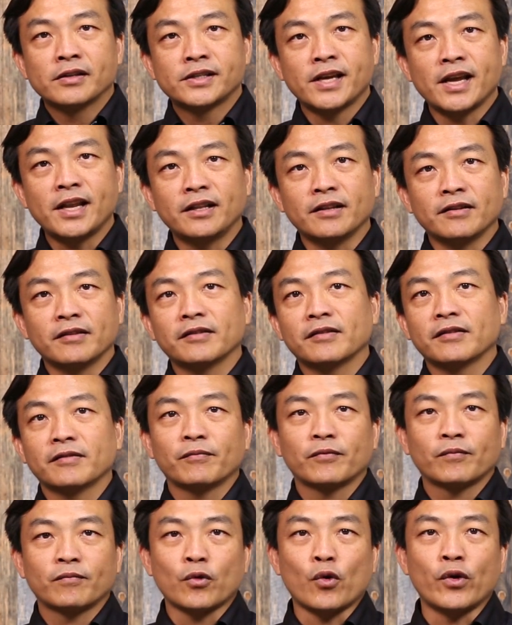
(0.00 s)
เช่น
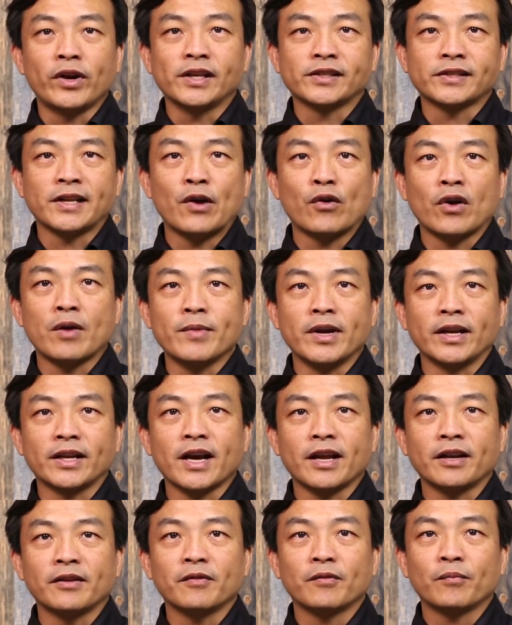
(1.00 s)
คนอิสราเอลก็เหมือน
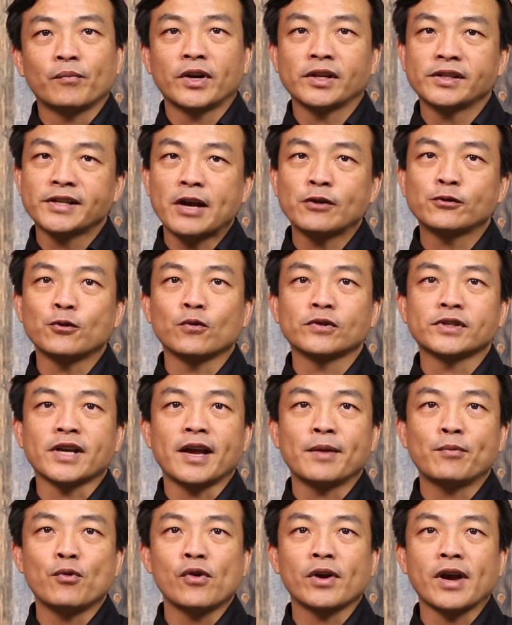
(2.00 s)
กันพระเจ้าทรง
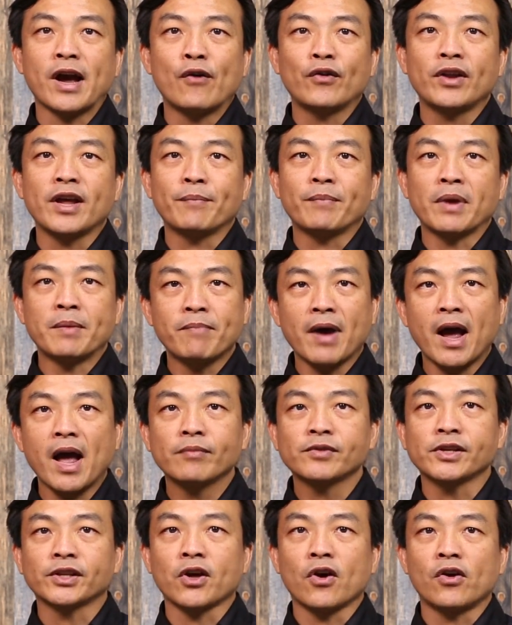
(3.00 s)
ใช้พวกเขาเนี่ยเป็นภา
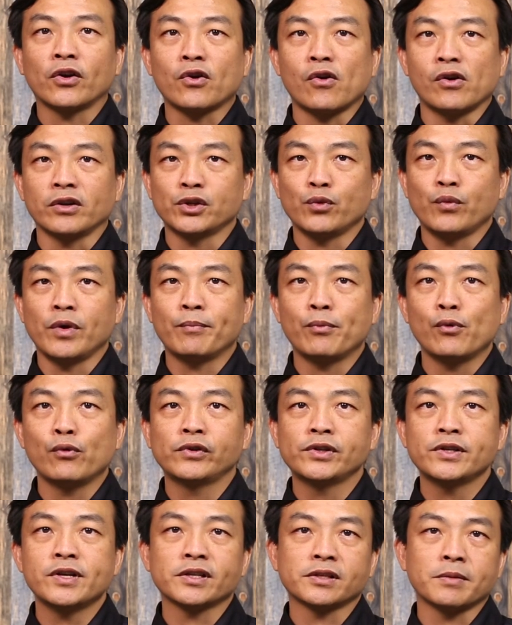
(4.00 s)
พสะท้อนของชีวิตผู้
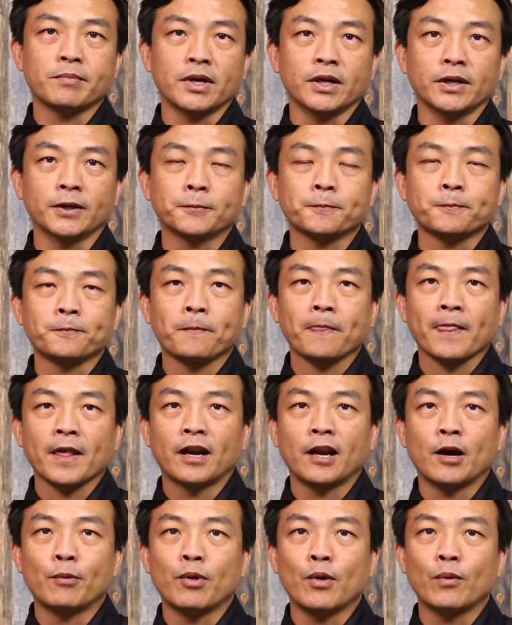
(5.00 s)
เชื่อเสมอ
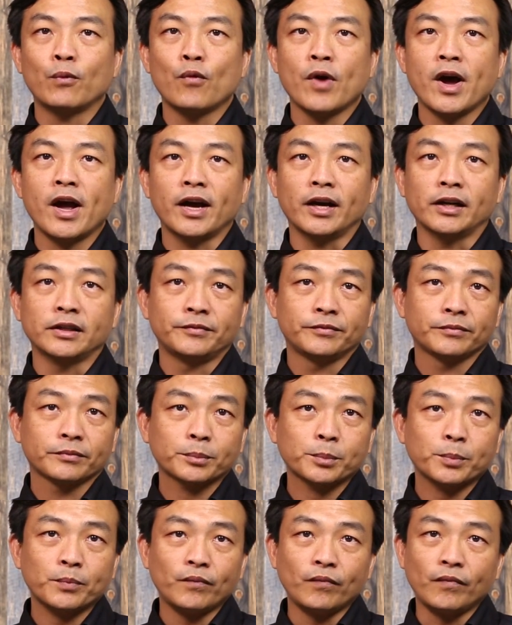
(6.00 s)
เราพบว่า
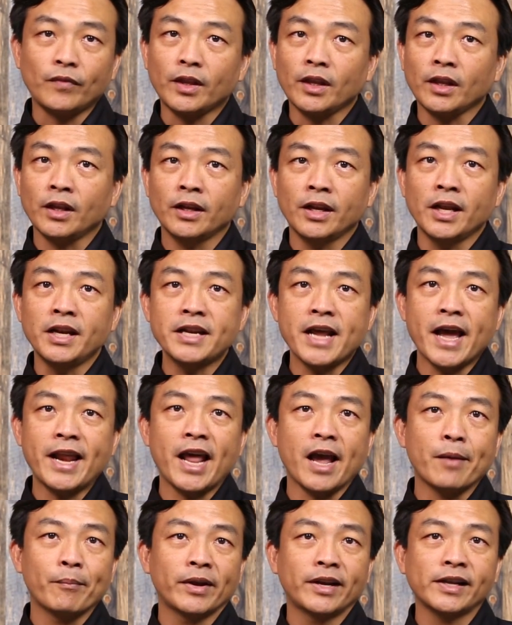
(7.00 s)
ดินแดน
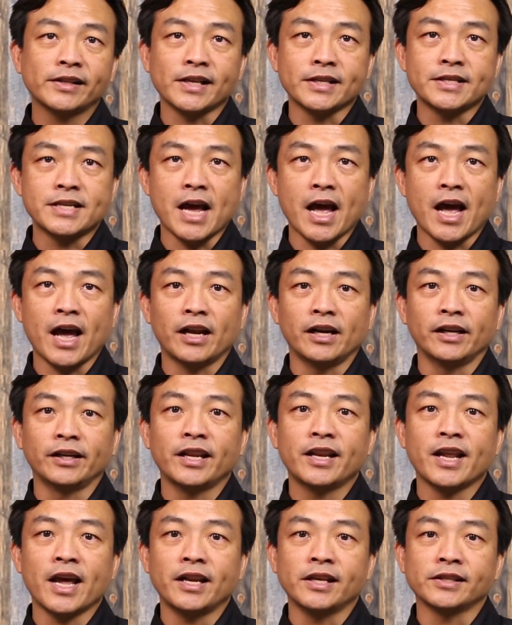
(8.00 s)
แห่งพันธสัญญาหรือ
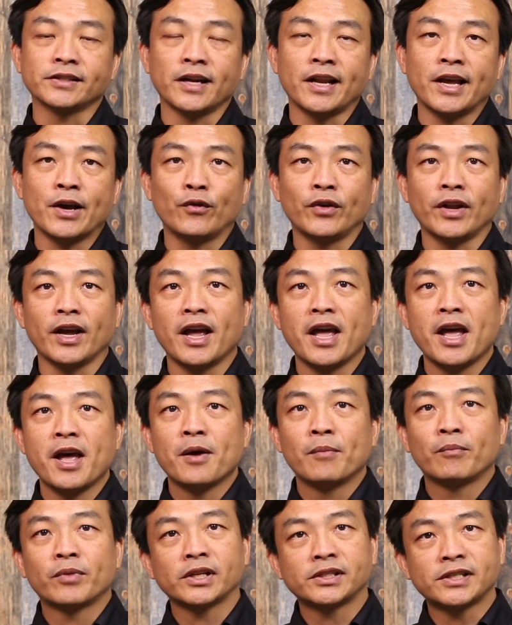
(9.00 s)
ดินแดนอิสราเอลเนี่ย
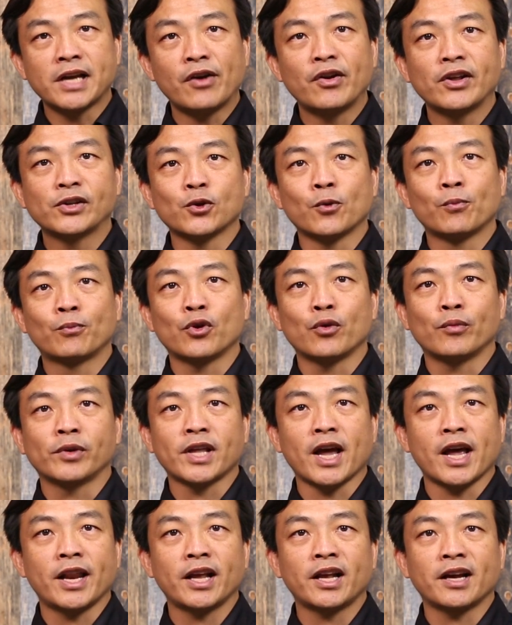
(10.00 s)
พระเจ้าได้ทรงโปรดป
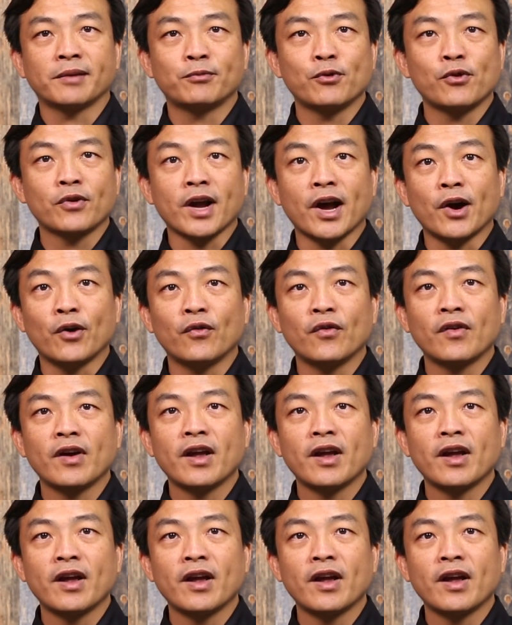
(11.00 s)
ระทานให้กับพวกเขา